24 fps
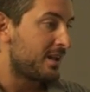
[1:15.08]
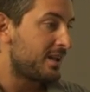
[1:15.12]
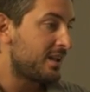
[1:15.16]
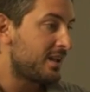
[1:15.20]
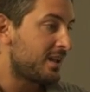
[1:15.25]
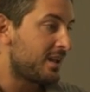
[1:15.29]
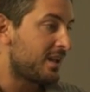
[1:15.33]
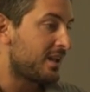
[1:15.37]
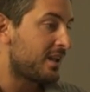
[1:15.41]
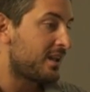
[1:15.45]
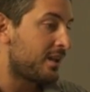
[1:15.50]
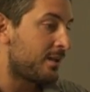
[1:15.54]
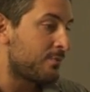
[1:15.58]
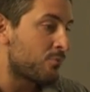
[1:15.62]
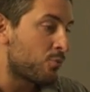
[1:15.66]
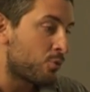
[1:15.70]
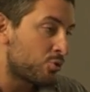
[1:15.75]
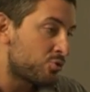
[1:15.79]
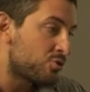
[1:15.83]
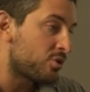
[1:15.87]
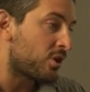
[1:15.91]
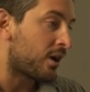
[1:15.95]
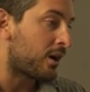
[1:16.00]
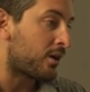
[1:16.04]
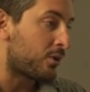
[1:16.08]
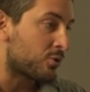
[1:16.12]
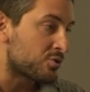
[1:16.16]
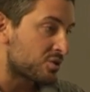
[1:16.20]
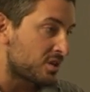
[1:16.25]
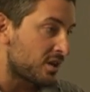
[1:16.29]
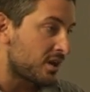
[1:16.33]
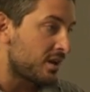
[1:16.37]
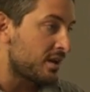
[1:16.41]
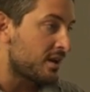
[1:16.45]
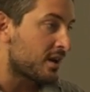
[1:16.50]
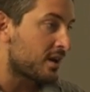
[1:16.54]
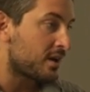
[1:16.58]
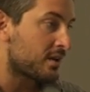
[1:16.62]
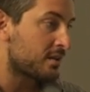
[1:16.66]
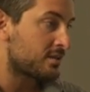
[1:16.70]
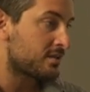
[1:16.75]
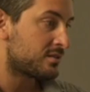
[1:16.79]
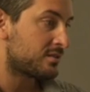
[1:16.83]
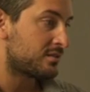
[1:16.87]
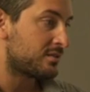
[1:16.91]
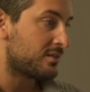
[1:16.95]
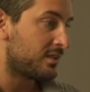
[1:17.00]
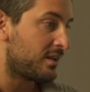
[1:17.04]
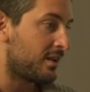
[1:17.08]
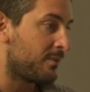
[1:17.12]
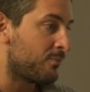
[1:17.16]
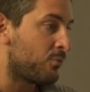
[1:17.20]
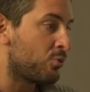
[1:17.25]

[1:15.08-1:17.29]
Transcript: Y muchas cocinas,